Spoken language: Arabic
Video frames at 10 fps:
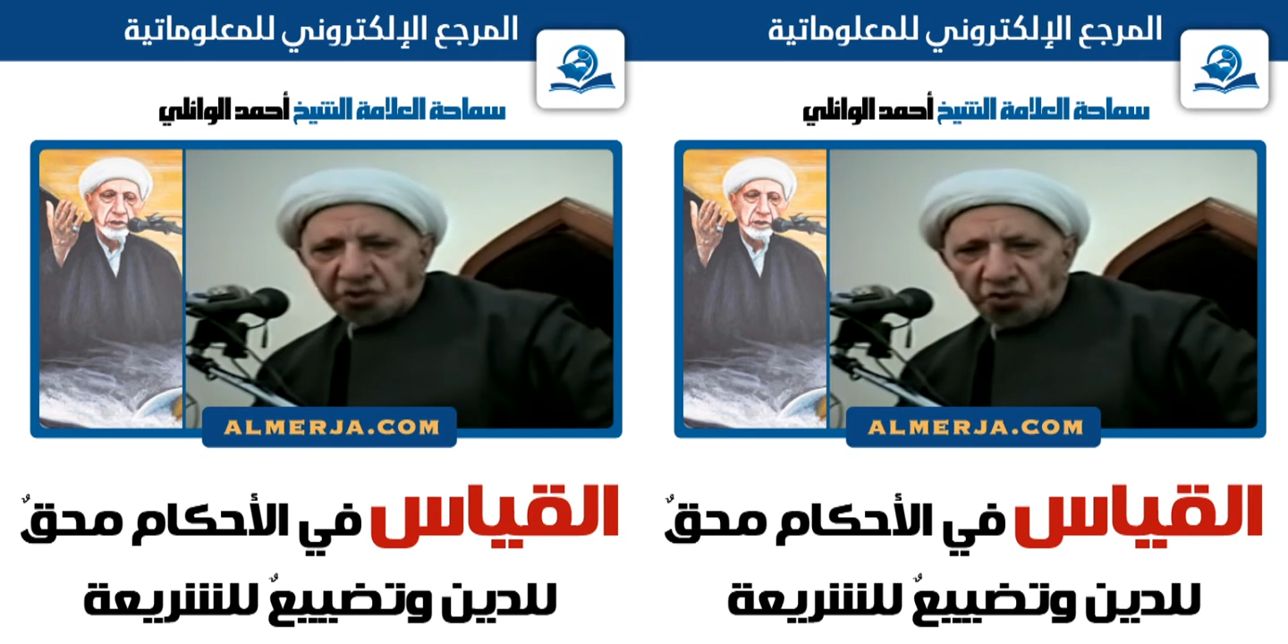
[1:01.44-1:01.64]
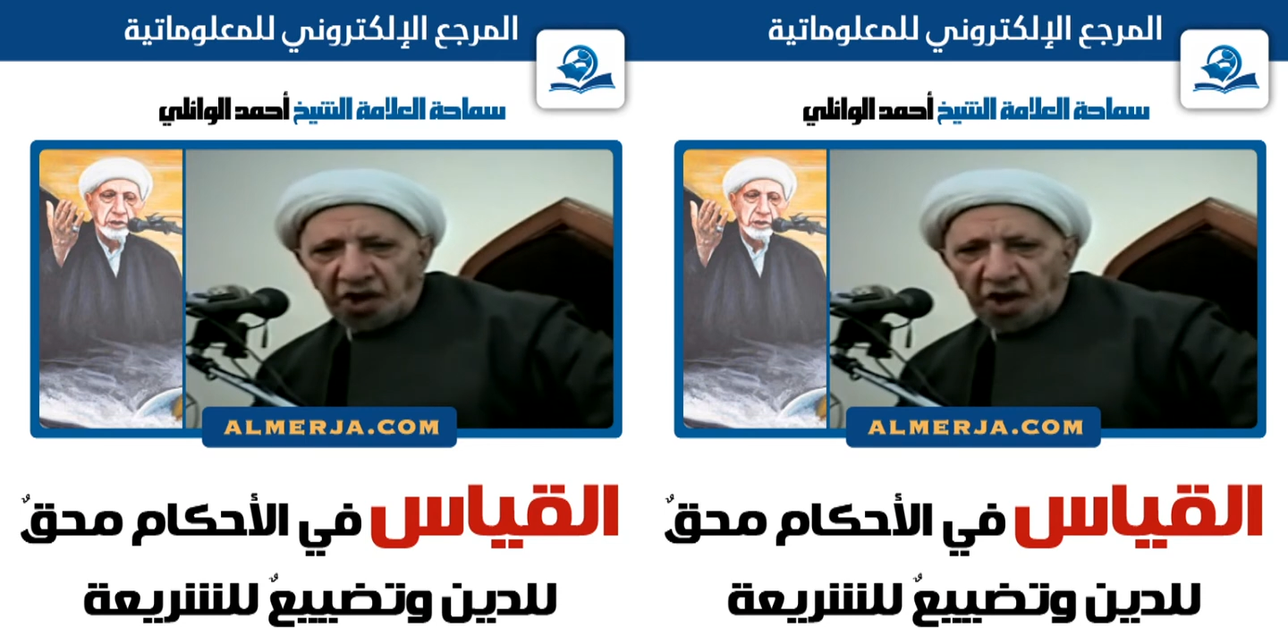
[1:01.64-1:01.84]

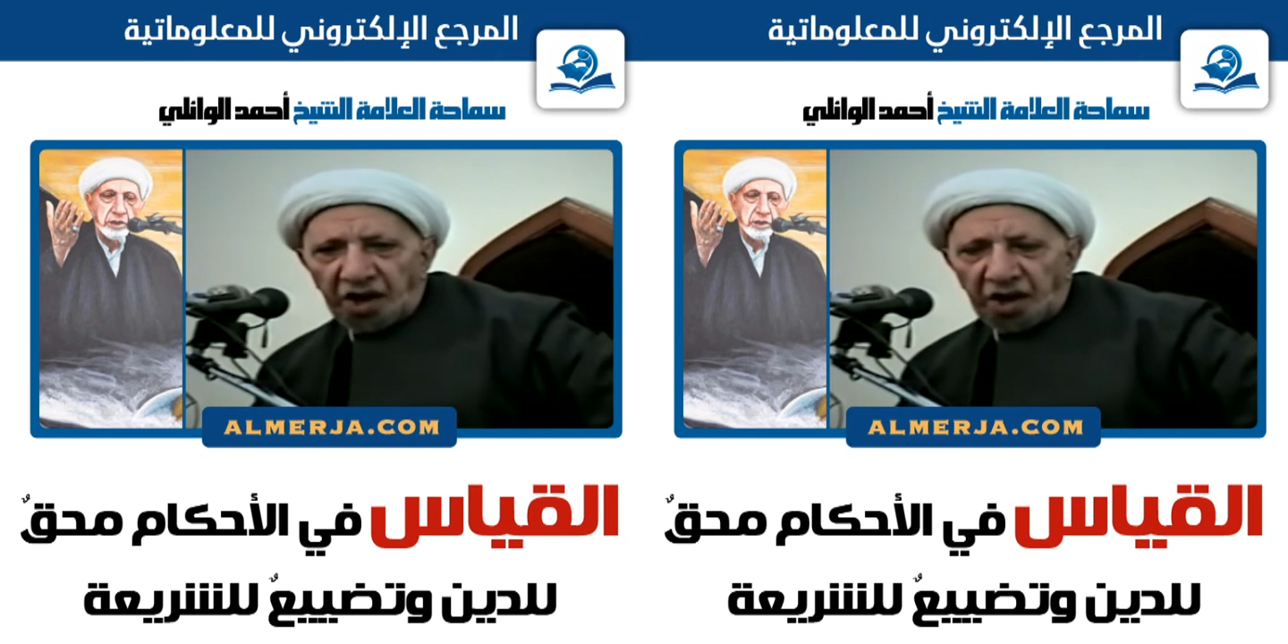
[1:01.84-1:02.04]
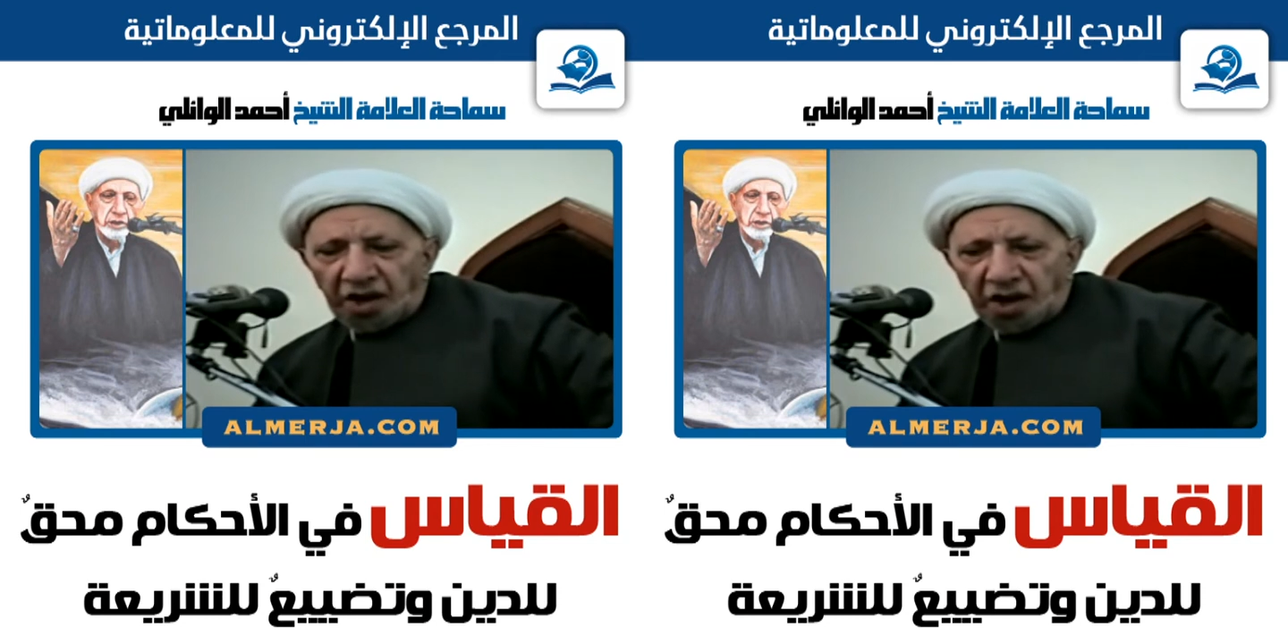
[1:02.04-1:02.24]
رسول
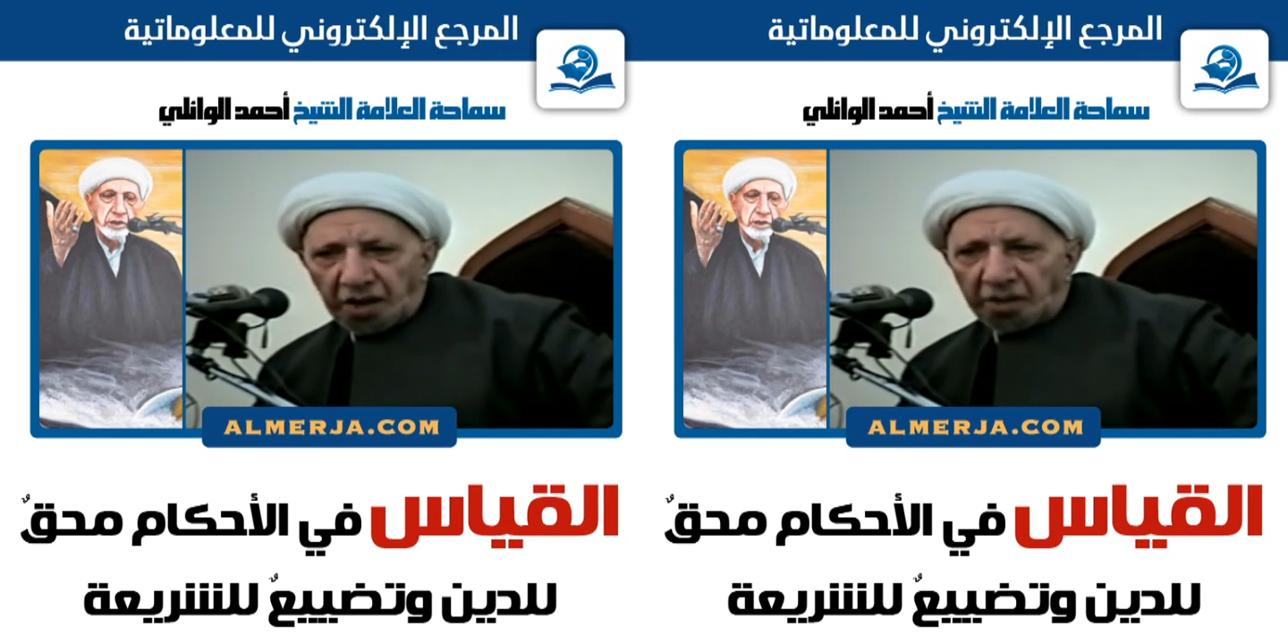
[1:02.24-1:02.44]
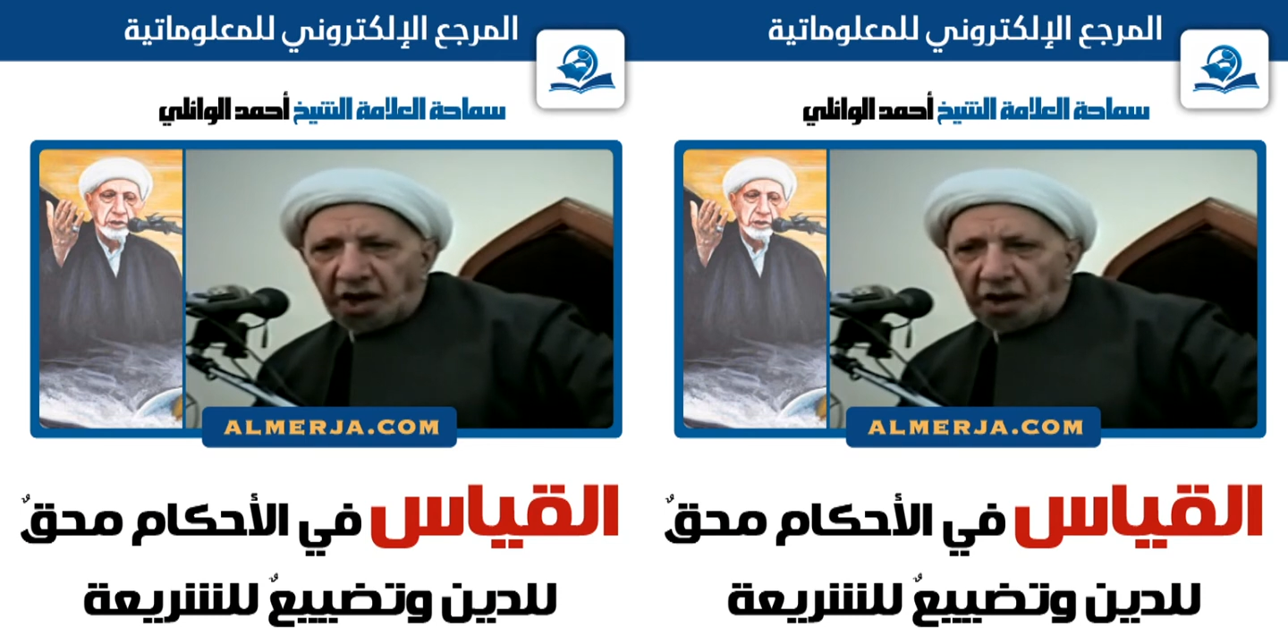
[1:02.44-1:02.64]
الله
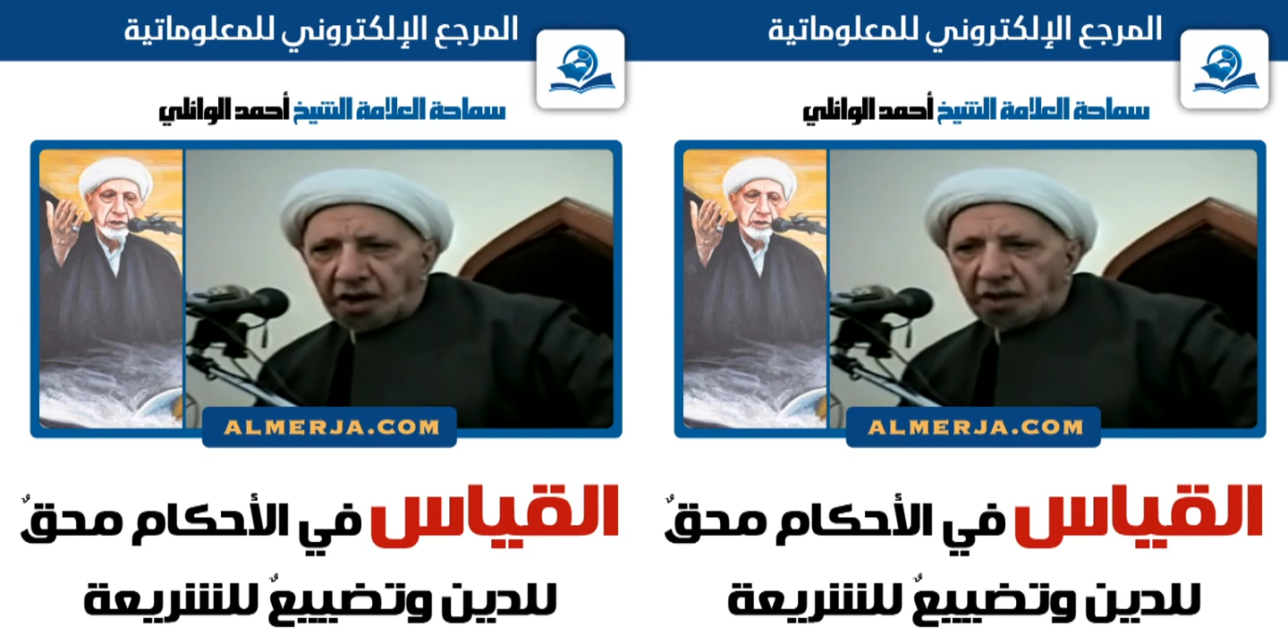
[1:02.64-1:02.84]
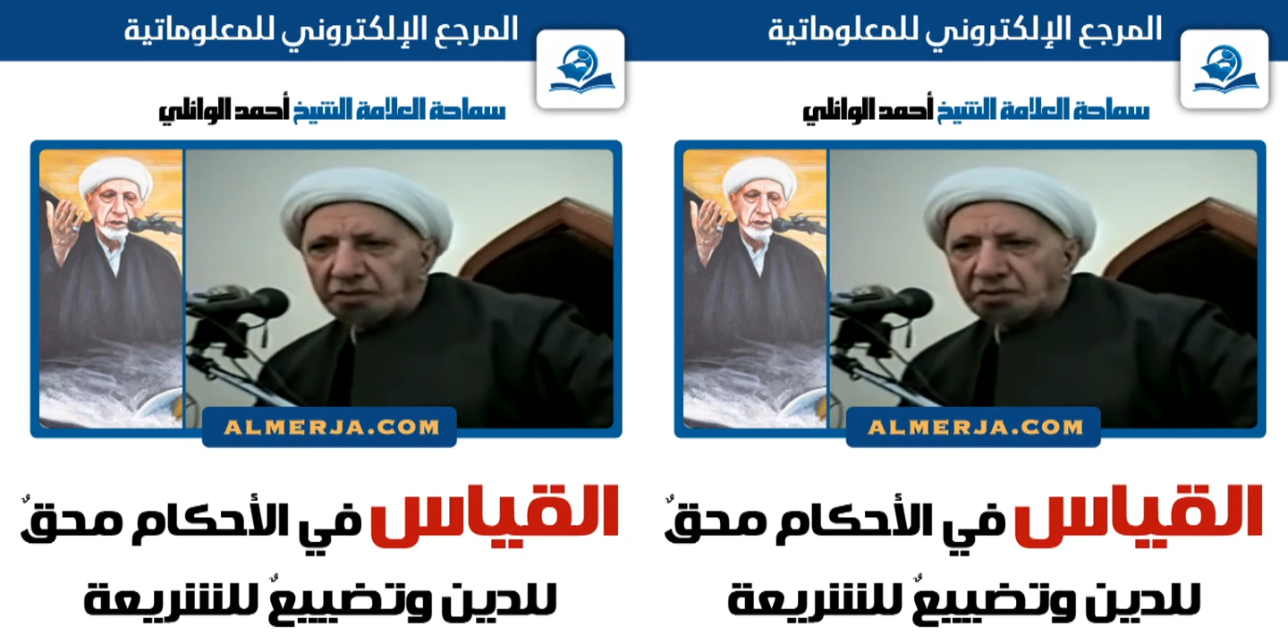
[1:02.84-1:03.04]
قال بلى